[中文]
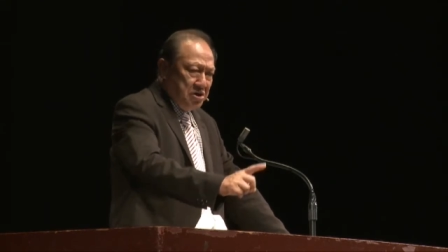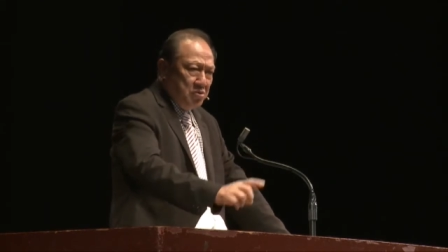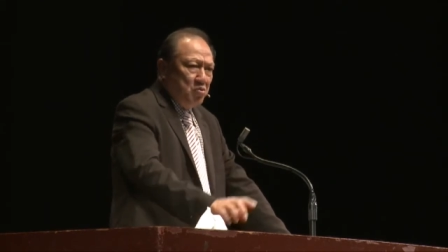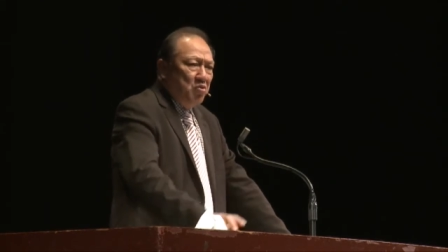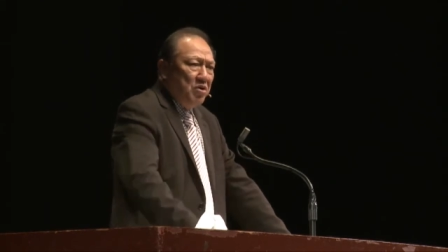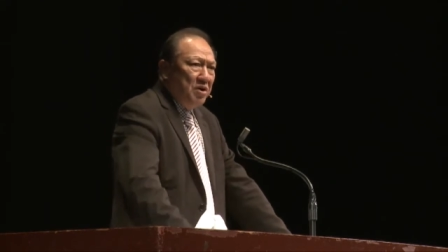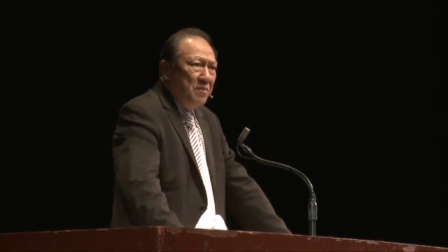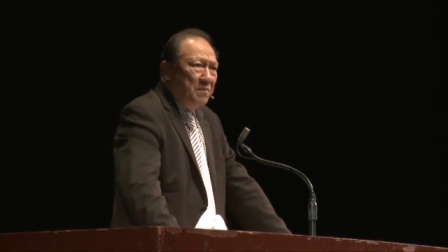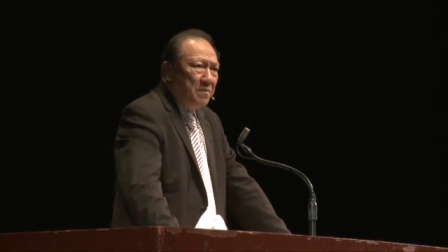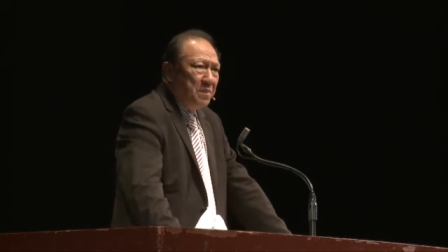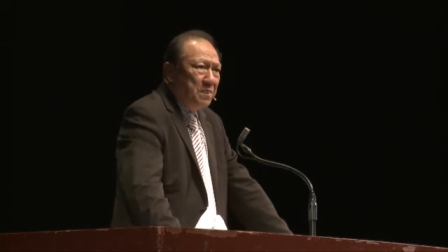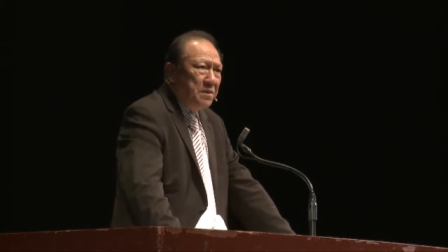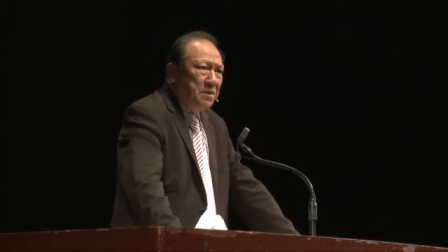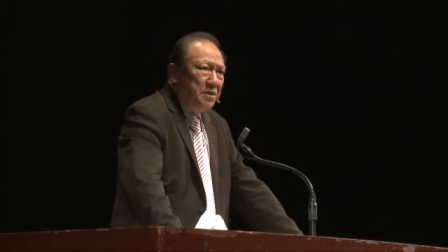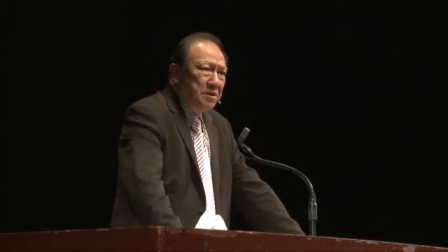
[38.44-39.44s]
结果
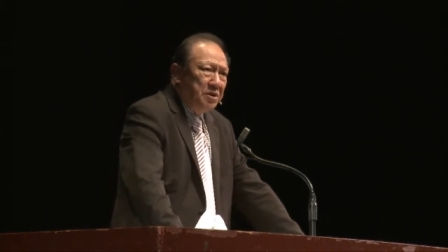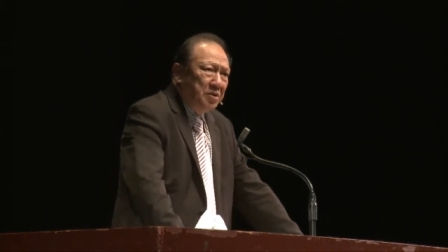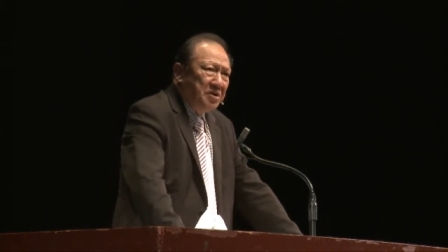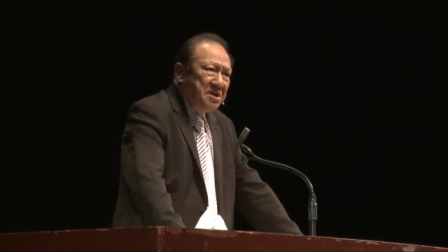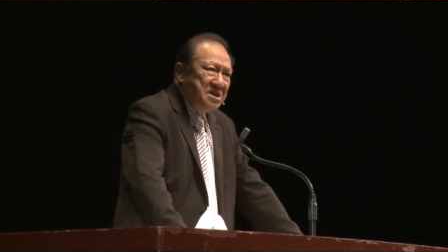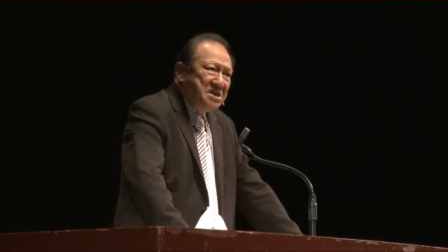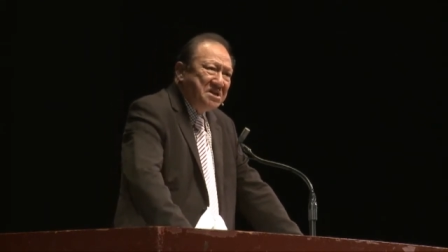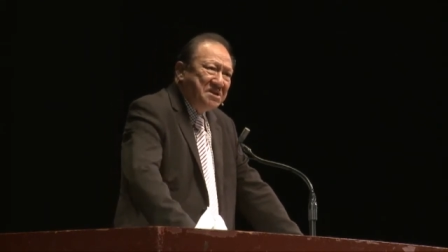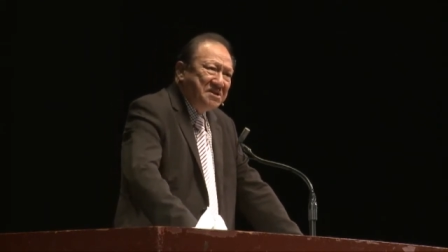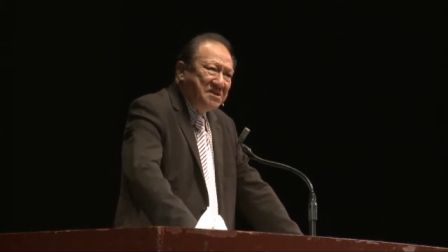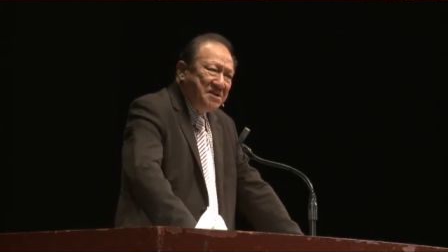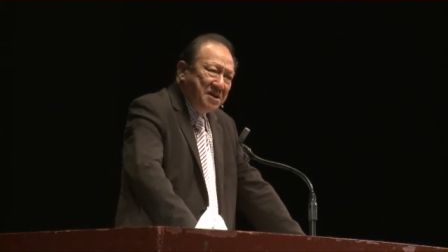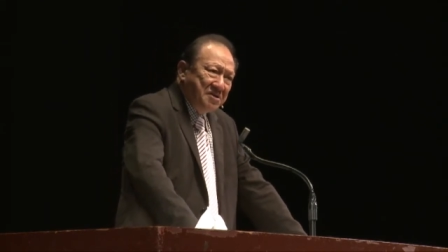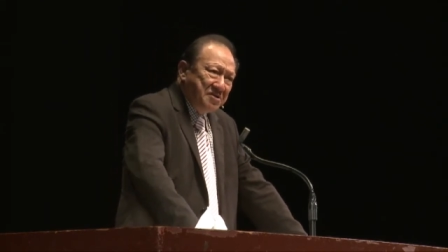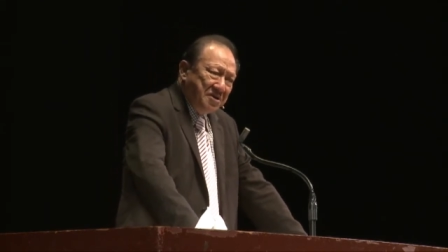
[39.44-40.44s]
有一
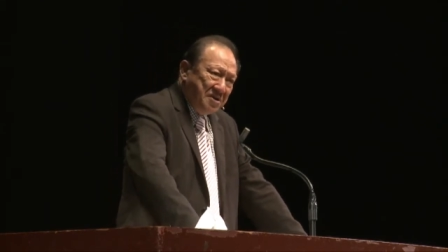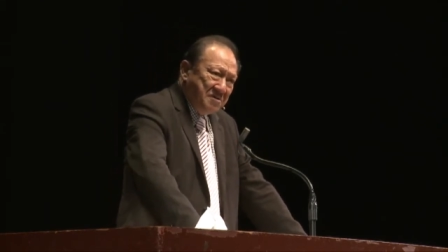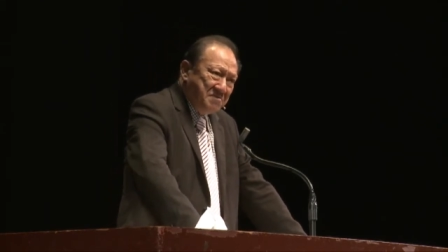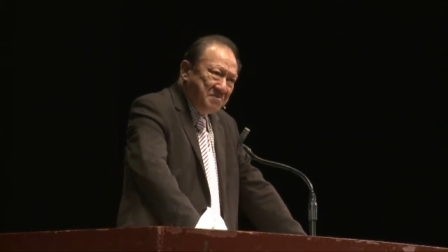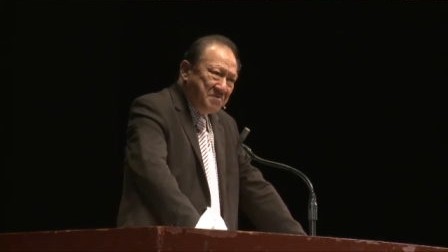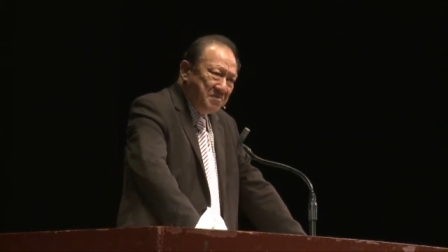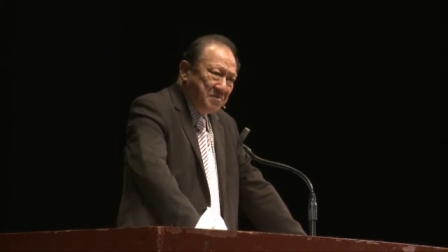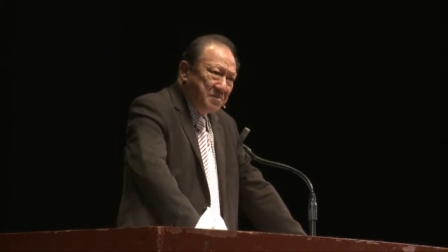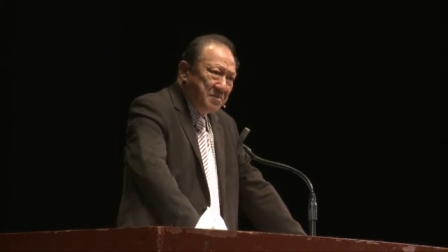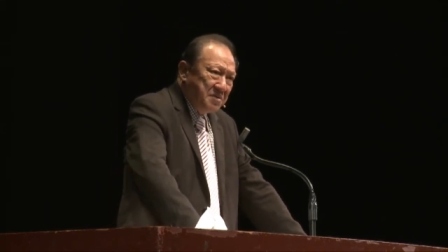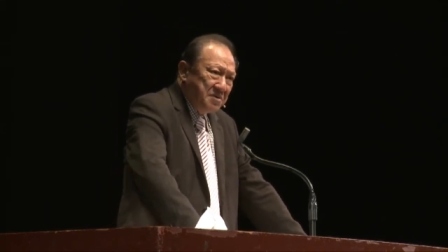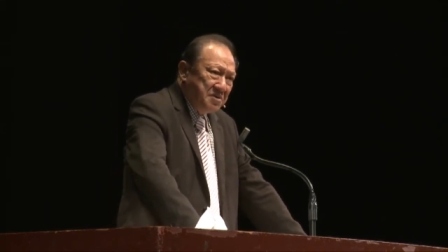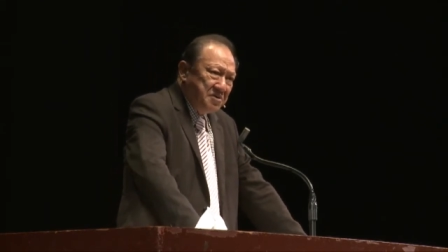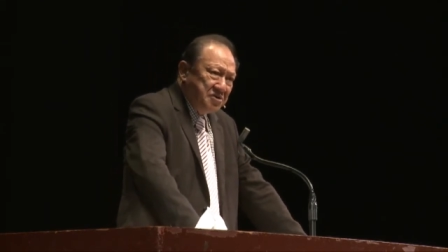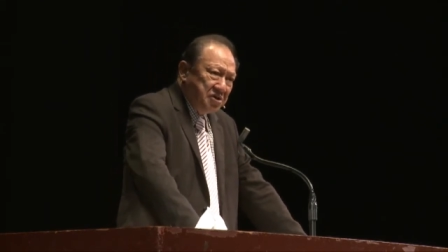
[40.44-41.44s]
些的人
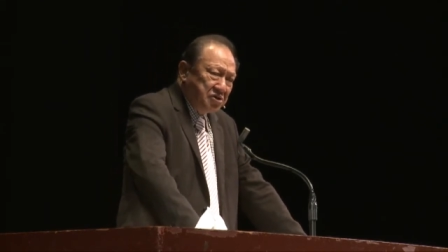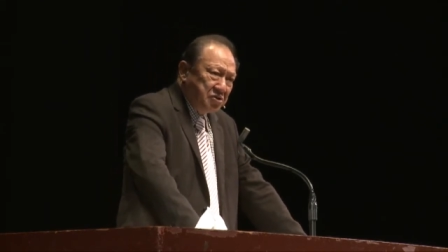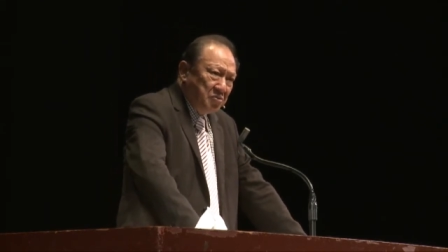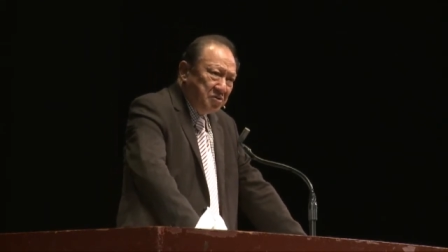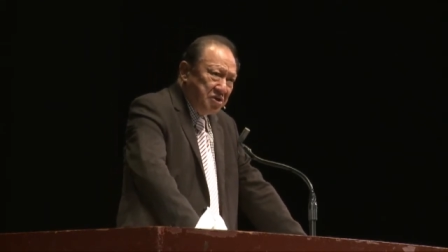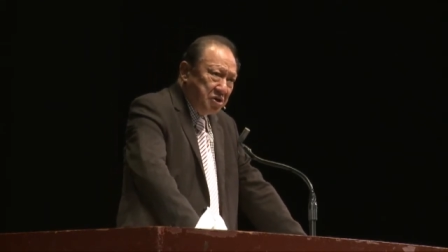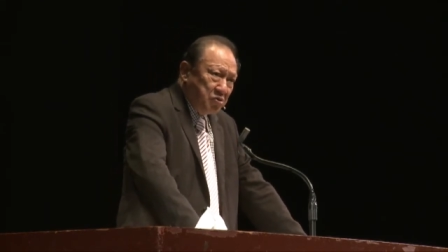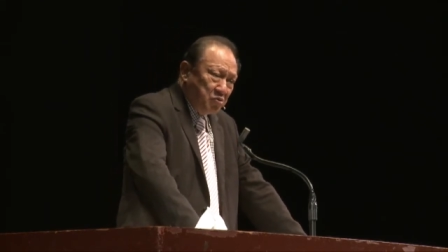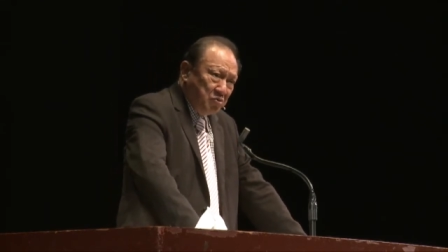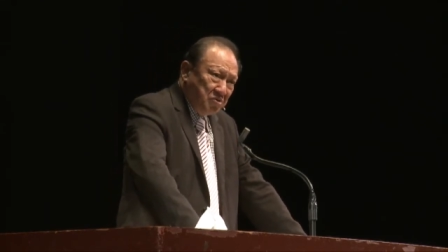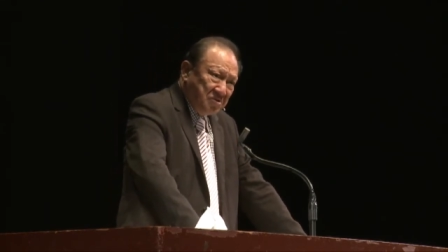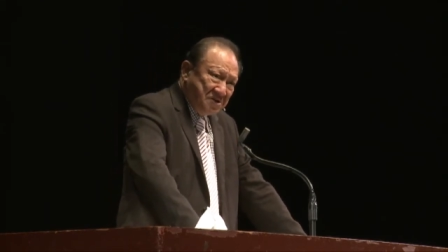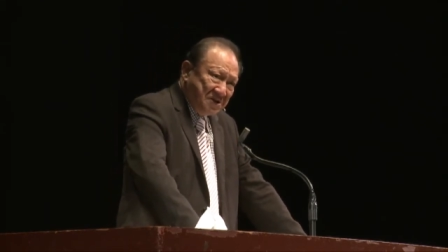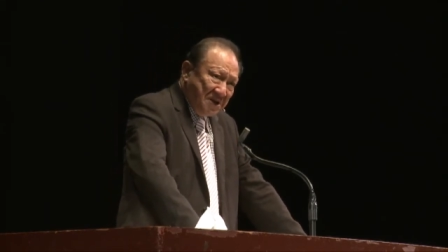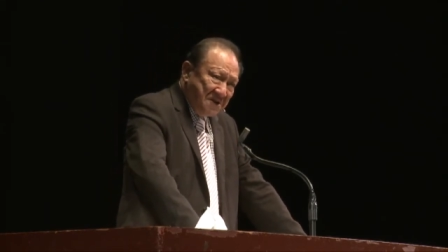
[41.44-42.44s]
接受耶
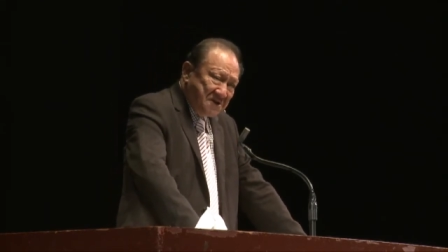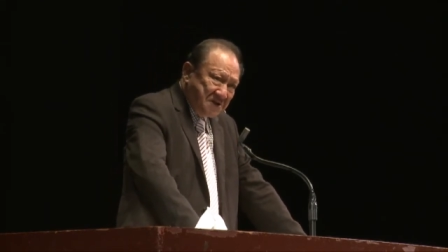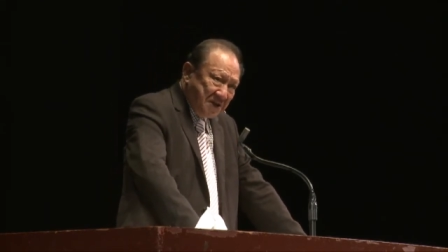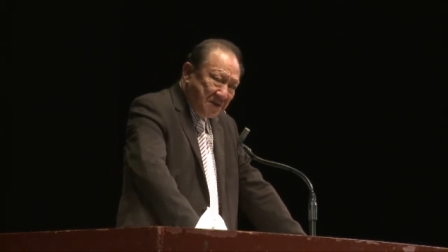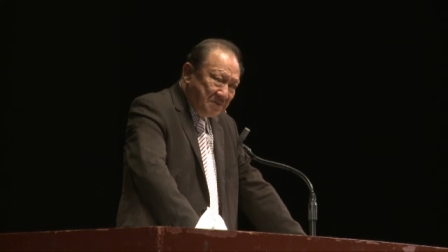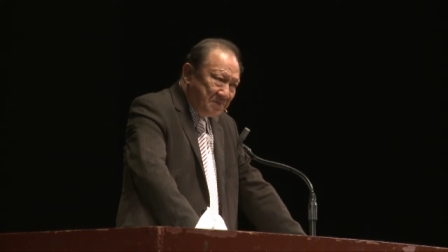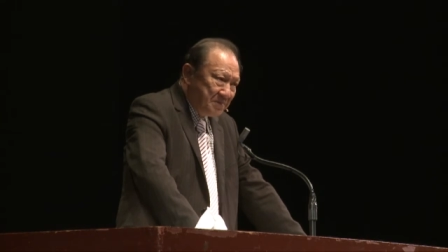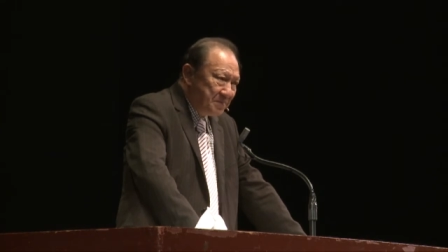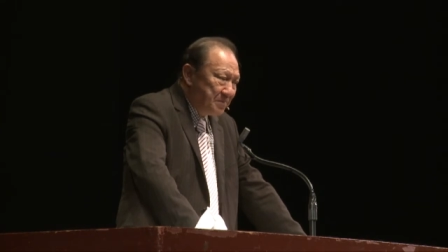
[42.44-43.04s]
稣有神性，